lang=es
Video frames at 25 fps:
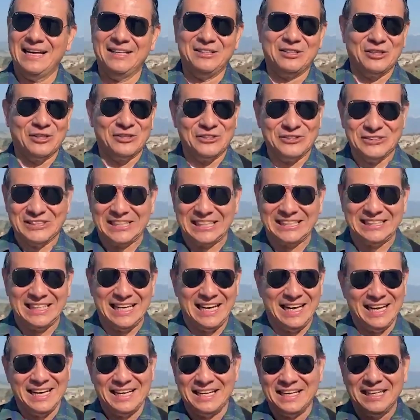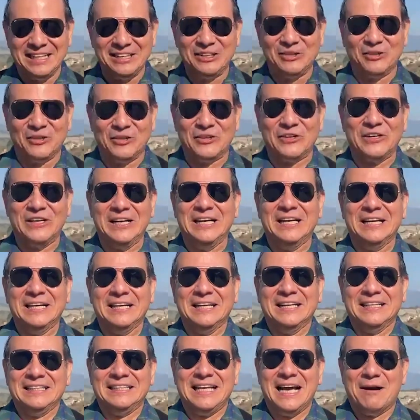Entonces el escritor
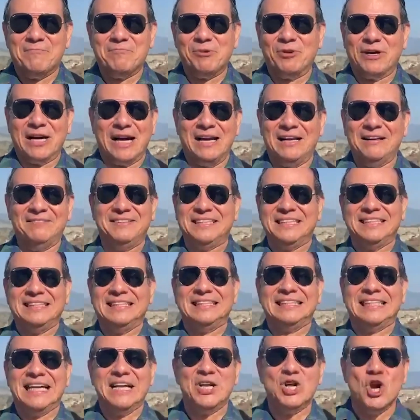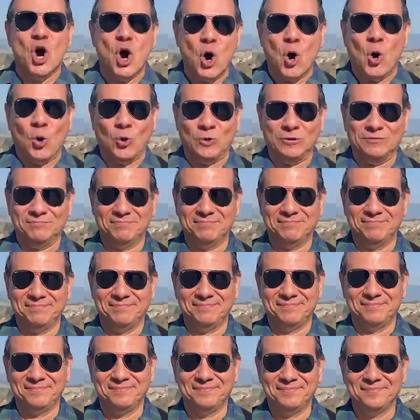de Apocalipsis dice, no,
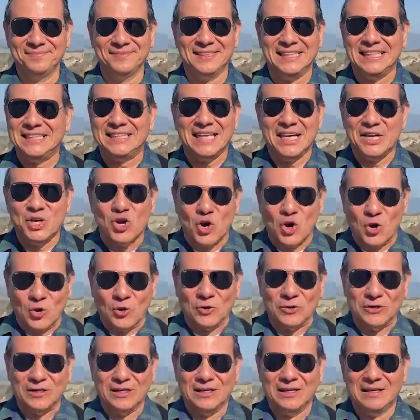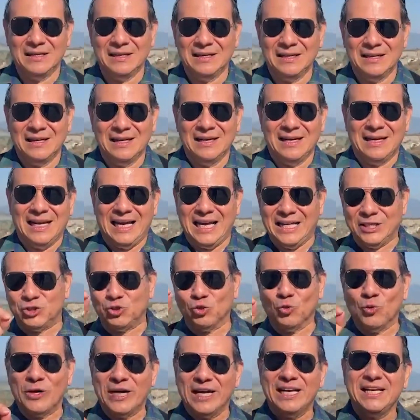dice no,
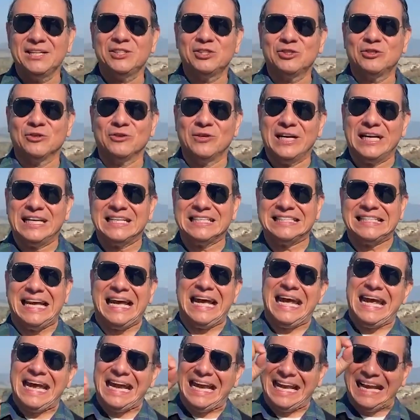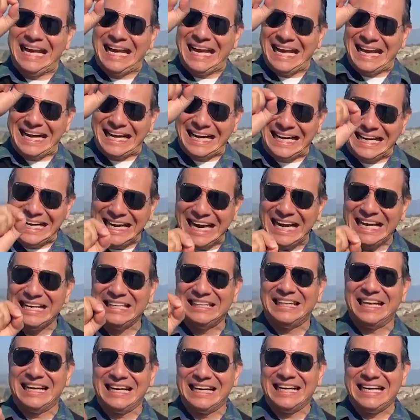Jesucristo es el rey
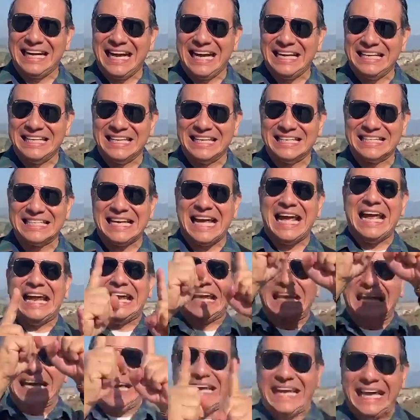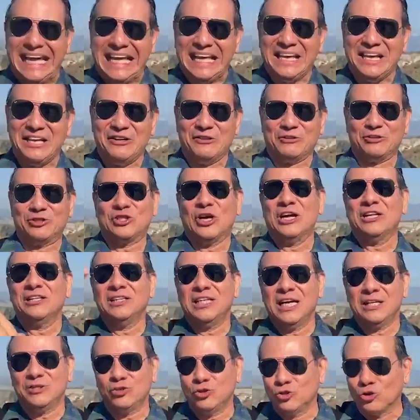de reyes, el Kyrios
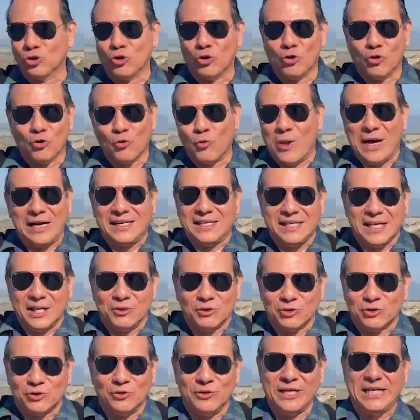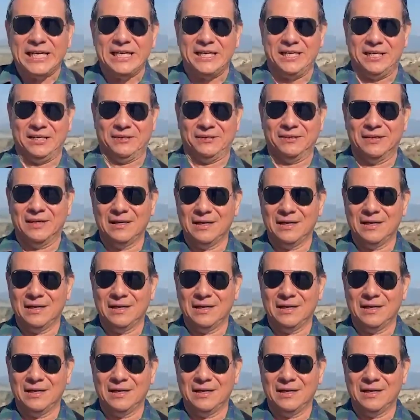de todo cualquier otro Kyrios.